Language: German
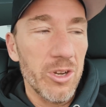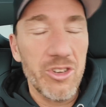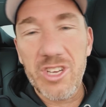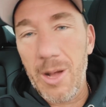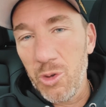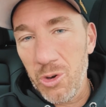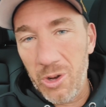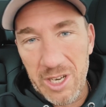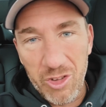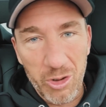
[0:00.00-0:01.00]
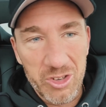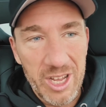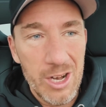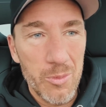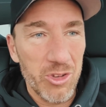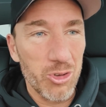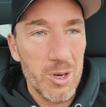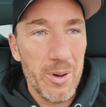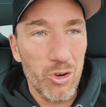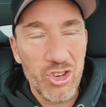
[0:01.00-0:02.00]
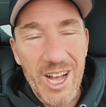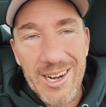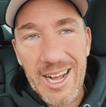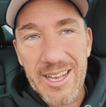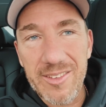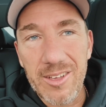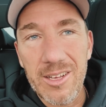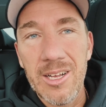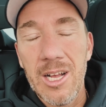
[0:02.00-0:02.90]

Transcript: ich kam nur noch in das Hotel über so eine Pauschalreise,